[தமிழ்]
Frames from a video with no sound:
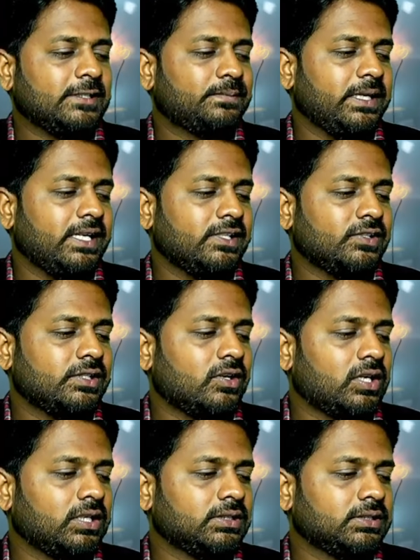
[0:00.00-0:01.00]
ஹேண்ட்ஸ்
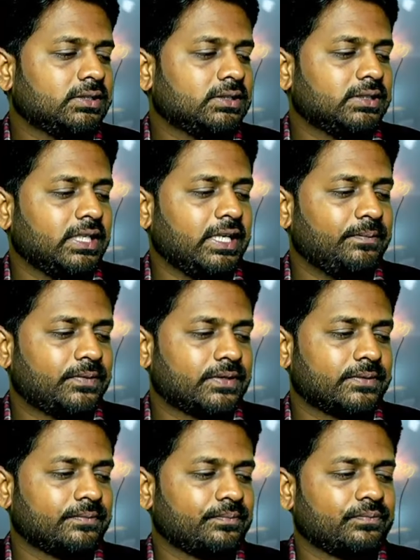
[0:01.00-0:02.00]
பிளேஸ்டு ஆன் த
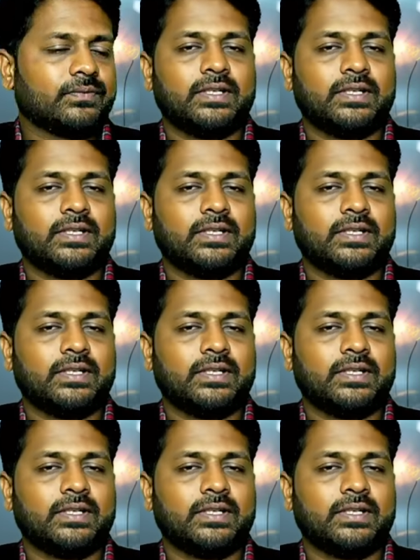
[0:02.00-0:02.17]
ஹிப்ஸ்